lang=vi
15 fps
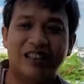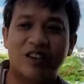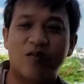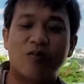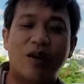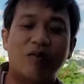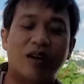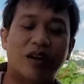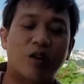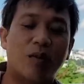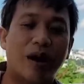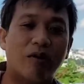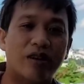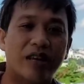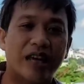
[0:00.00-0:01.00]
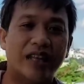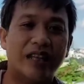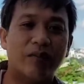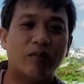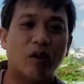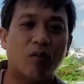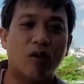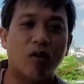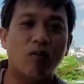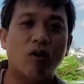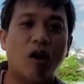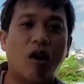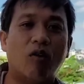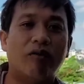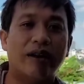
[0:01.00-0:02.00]
cũng mong mời cô bác quý anh chị tiếp tục ủng
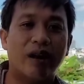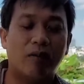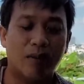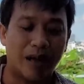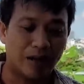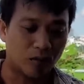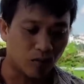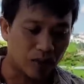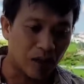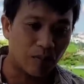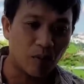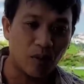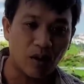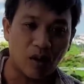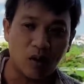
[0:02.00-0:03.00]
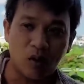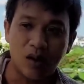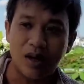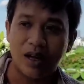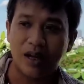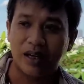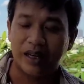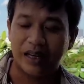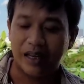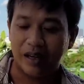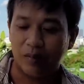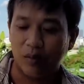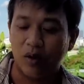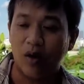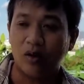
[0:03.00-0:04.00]
hộ và đồng hành cùng kênh Bùi Hồ thì
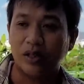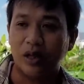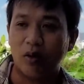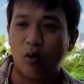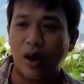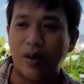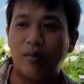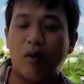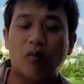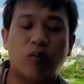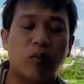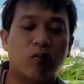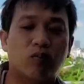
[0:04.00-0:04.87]
uh, Bùi Hồ sẽ quay một